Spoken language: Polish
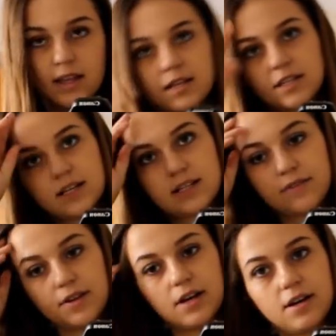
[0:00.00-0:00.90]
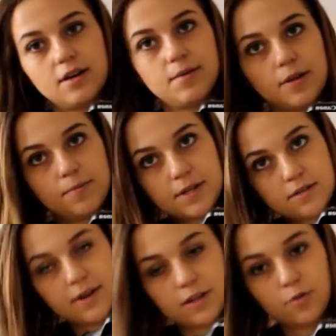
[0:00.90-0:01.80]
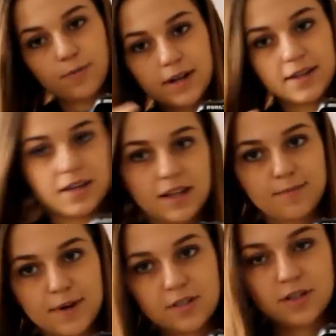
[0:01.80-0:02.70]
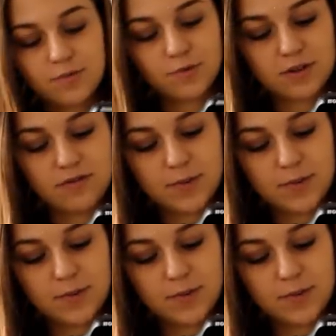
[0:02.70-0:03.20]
Także ja za chwilę będę prasowała tą matę i tak patrzę, że muszę